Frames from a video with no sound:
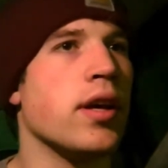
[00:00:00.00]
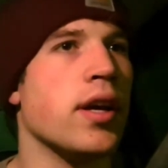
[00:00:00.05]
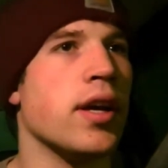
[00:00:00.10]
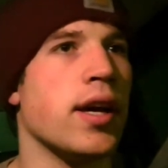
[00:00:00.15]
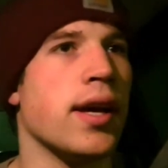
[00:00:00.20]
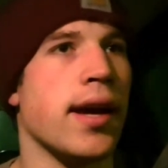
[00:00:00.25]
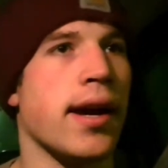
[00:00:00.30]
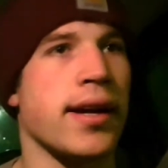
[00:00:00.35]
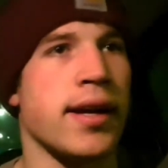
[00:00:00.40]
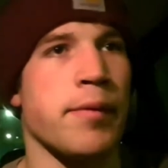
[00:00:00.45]

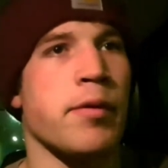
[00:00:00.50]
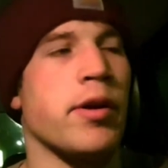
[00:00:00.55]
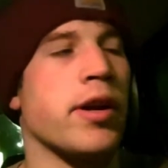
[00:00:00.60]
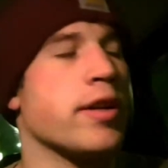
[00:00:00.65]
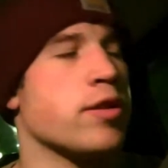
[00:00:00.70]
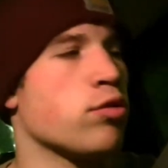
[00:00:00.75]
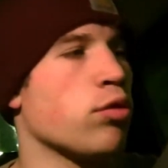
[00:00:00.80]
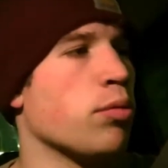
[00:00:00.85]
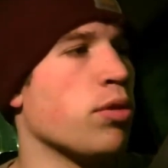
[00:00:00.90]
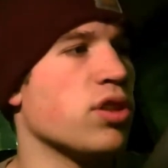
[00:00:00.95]
Eh, anche per
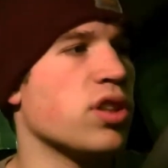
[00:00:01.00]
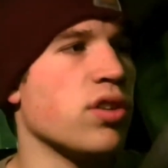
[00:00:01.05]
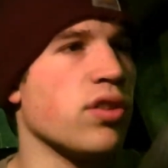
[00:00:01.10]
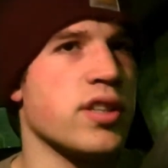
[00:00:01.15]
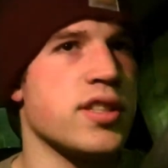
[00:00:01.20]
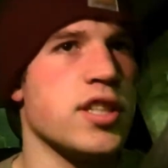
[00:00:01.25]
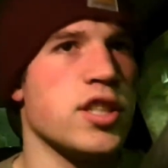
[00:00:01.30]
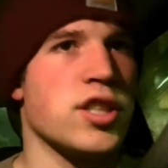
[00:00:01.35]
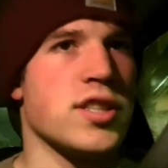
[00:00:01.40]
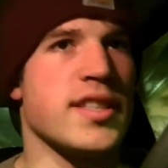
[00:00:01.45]
questo motivo
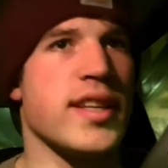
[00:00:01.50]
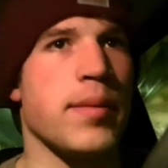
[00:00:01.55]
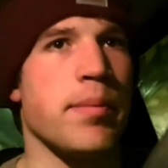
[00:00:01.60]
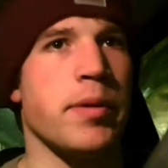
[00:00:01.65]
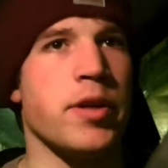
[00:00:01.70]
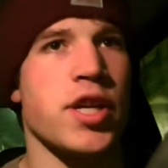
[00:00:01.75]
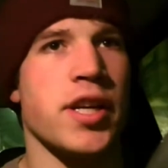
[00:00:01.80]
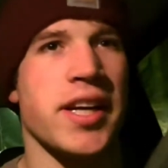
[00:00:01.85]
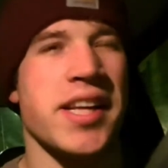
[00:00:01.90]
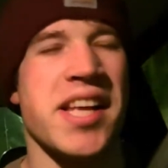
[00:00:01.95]
che si dice
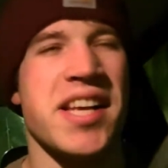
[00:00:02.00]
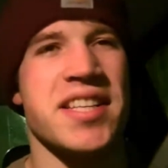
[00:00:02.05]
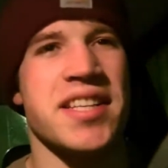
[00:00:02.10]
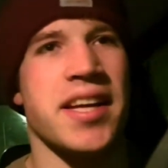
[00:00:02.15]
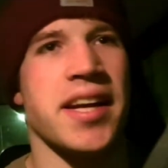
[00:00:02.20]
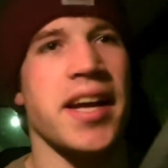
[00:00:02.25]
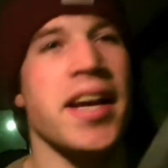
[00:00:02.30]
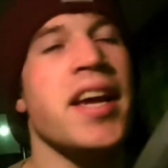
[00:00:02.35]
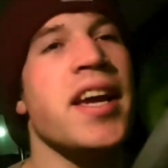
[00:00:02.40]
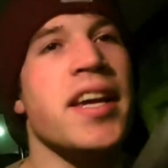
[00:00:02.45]
sempre cerca di
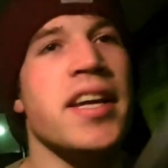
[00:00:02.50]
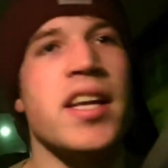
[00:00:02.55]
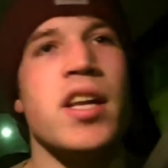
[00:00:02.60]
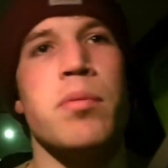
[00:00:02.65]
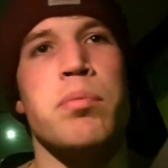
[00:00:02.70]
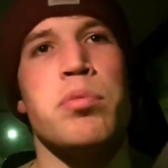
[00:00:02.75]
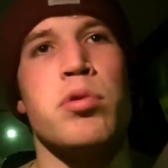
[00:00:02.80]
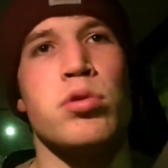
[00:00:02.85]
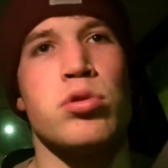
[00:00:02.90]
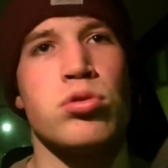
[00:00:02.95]
essere
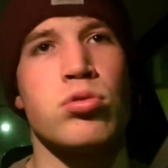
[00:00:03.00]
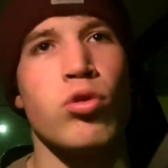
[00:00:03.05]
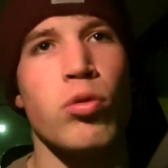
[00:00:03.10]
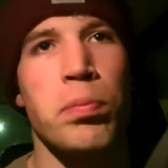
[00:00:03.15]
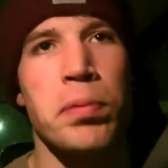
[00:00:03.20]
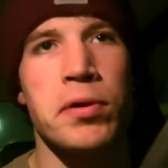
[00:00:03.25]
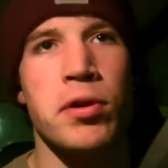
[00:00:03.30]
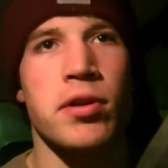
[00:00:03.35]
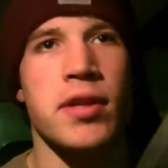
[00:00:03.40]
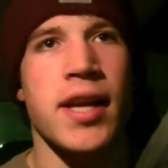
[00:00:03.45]
il più
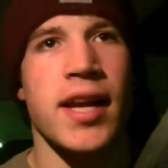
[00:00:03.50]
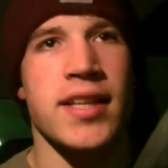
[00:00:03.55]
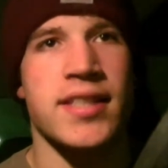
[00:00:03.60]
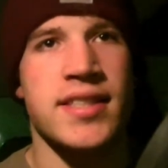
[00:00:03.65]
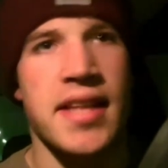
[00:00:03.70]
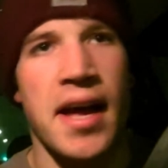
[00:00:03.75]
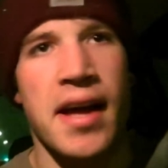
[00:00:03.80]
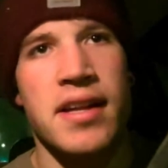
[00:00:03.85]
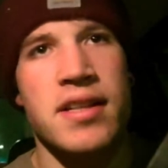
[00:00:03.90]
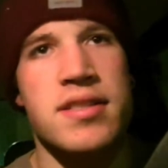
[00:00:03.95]
stupido della
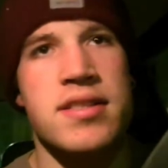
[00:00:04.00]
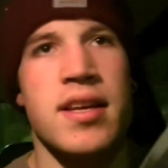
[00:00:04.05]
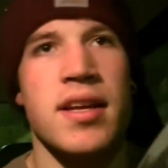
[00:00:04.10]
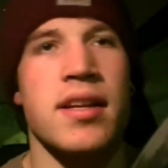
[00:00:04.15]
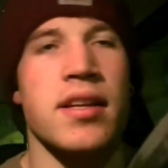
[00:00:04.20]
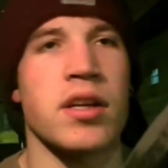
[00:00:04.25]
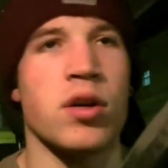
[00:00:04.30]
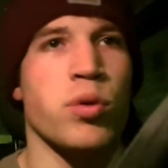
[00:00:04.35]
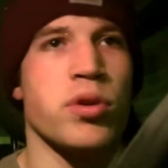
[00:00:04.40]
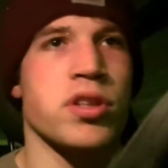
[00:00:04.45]
stanza
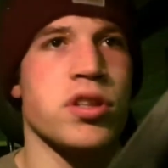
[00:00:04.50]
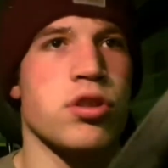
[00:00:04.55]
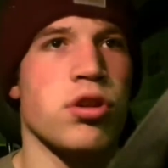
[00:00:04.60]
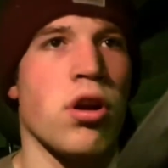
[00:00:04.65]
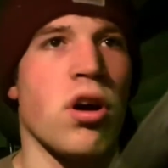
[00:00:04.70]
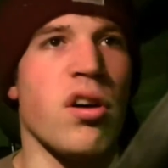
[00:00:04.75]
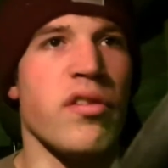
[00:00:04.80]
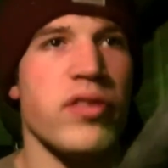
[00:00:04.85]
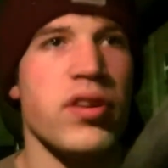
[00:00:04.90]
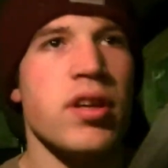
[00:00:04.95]
in cui ti
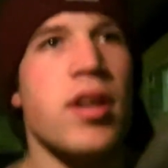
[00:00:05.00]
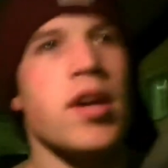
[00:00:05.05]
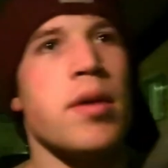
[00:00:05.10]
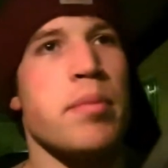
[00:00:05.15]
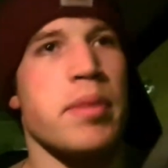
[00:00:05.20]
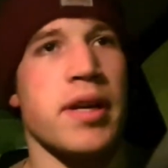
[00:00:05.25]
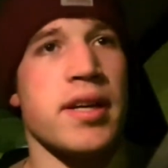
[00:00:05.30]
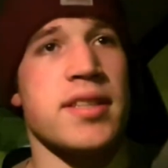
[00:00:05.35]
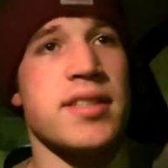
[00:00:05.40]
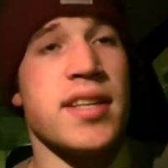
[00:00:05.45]
trovi,
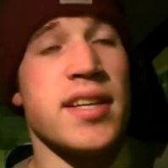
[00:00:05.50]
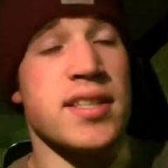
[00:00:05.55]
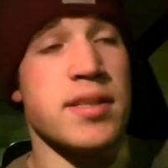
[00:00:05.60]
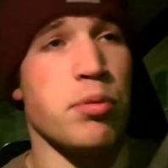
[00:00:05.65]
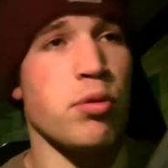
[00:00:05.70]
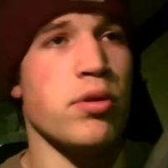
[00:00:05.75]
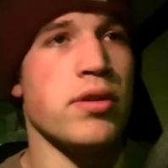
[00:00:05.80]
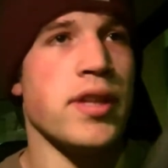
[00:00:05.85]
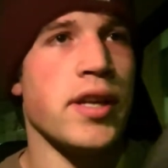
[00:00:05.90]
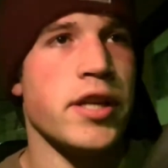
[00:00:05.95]
perché se sei
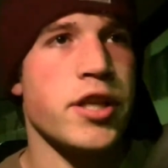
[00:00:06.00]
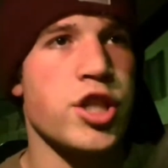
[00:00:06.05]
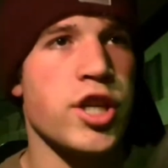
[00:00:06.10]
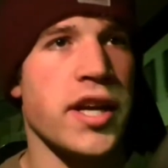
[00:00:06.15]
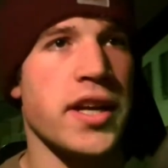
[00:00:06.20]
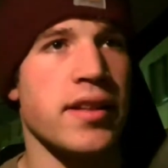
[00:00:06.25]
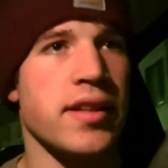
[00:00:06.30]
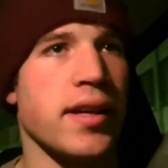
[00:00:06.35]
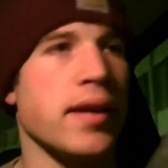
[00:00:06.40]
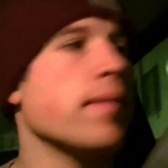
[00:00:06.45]
più
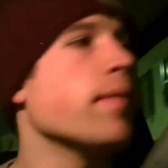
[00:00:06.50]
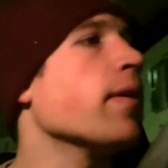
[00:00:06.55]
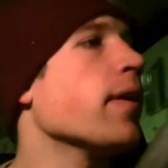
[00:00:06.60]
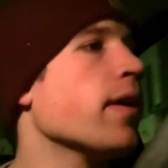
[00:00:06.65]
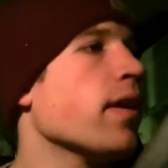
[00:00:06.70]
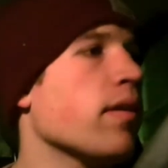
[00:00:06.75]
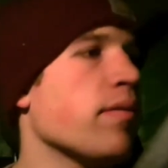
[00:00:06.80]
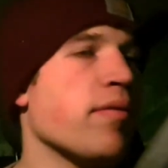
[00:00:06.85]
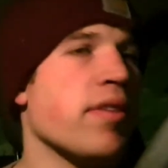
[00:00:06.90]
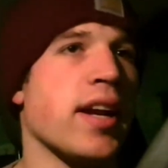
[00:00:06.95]
intelligente
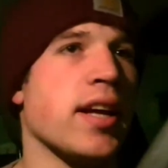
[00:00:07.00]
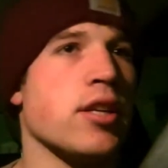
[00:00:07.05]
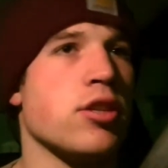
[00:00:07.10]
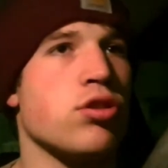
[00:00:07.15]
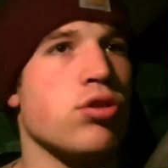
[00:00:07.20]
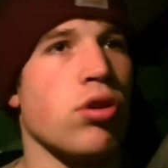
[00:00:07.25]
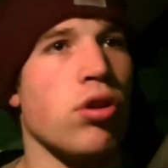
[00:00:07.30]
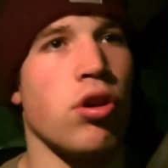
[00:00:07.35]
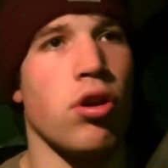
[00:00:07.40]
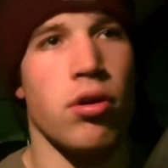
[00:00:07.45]
verrai
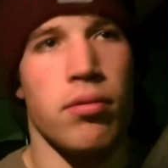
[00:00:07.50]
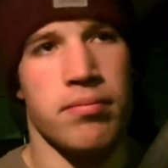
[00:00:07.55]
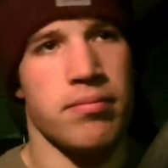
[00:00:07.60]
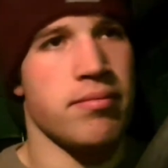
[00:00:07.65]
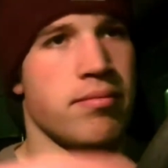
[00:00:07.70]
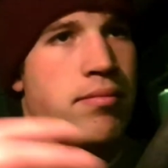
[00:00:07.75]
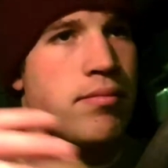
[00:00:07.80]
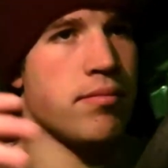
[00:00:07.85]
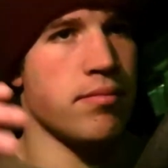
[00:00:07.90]
solo